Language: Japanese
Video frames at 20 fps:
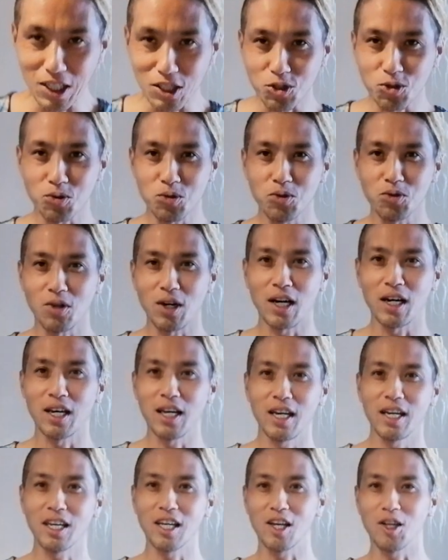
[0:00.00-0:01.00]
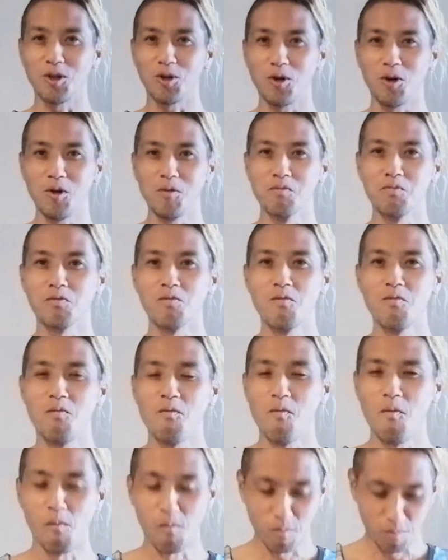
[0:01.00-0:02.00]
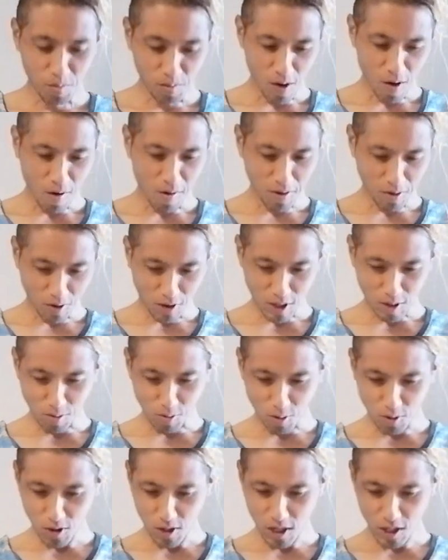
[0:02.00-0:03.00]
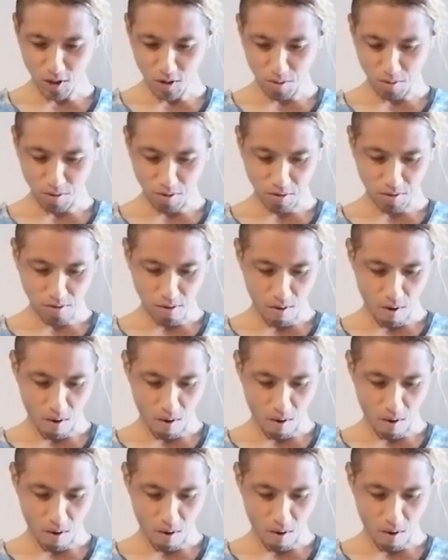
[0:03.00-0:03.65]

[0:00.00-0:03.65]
んかちょっと早いけど、多分これだと思う。